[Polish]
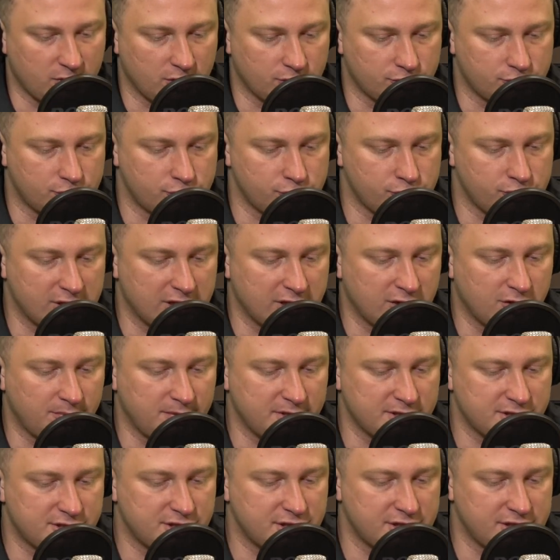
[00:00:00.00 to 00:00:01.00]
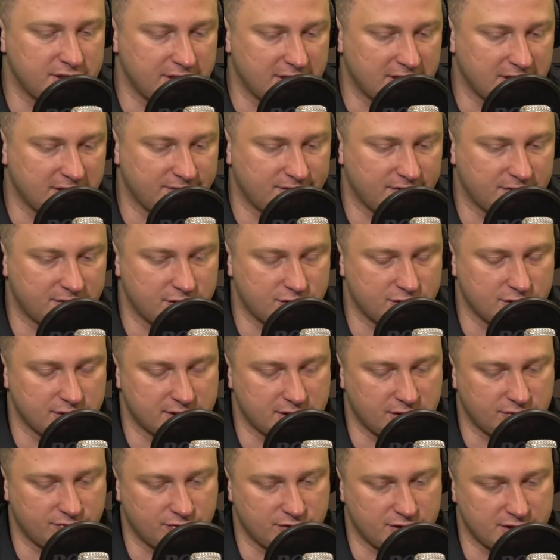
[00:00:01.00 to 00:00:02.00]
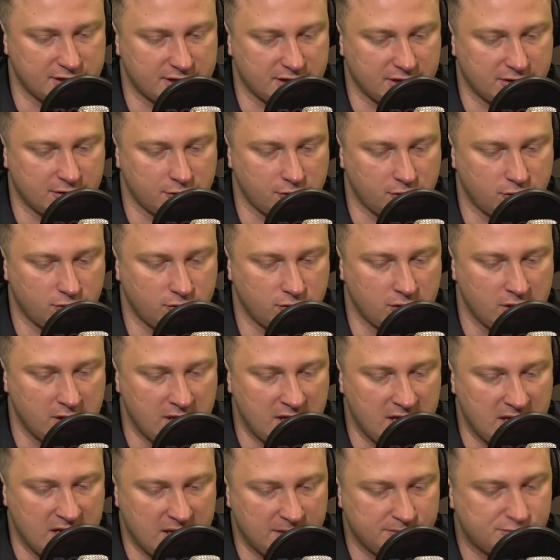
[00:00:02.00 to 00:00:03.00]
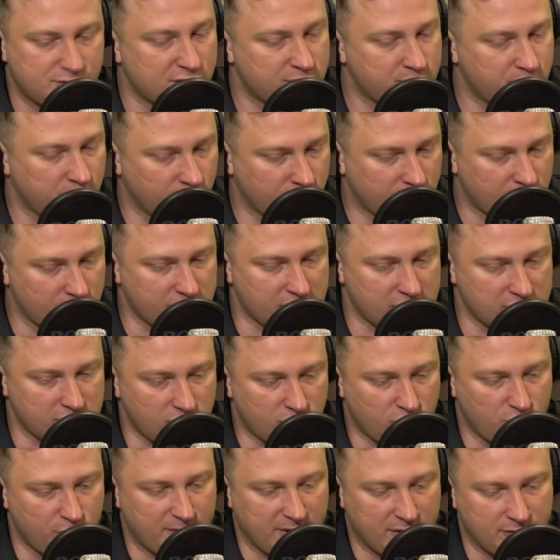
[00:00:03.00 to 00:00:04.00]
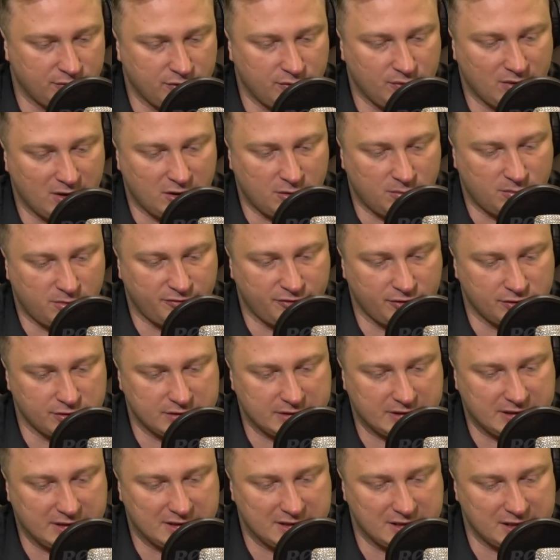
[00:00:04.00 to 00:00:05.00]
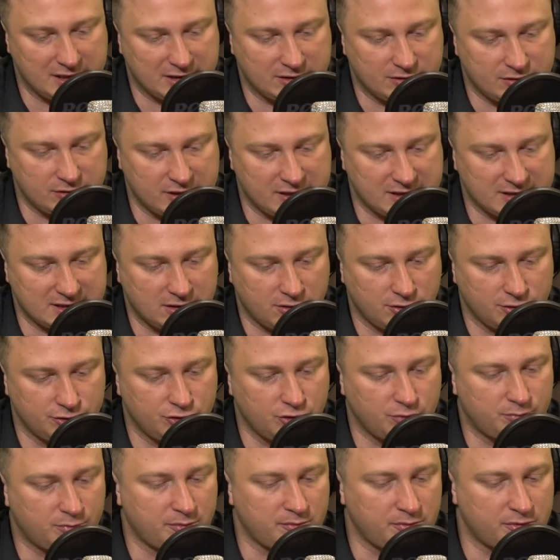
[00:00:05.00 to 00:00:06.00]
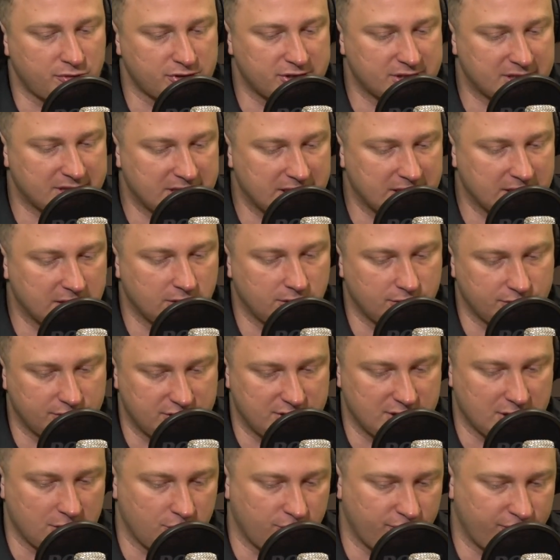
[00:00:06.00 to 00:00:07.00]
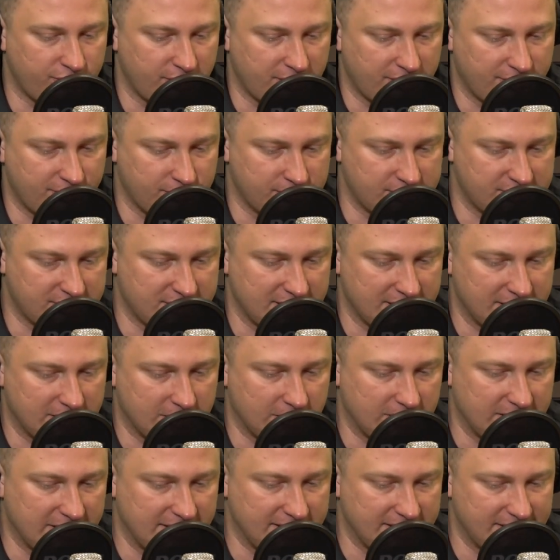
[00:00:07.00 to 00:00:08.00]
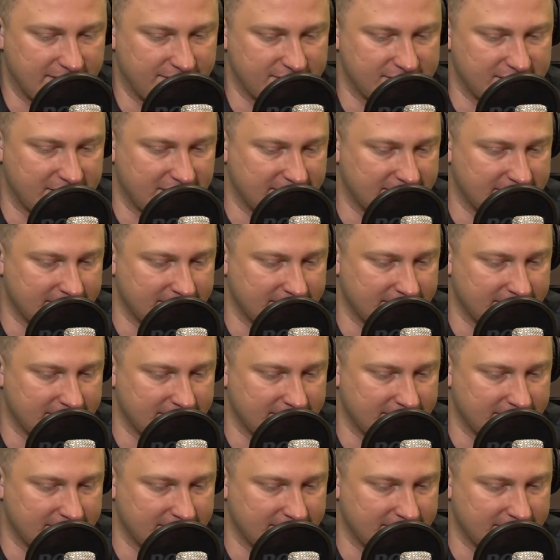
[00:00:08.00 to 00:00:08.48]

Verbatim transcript: Od 2 października 2020 roku przez półtora roku pełniła obowiązki dyrektora zachodniopomorskiego oddziału wojewódzkiego NFZ.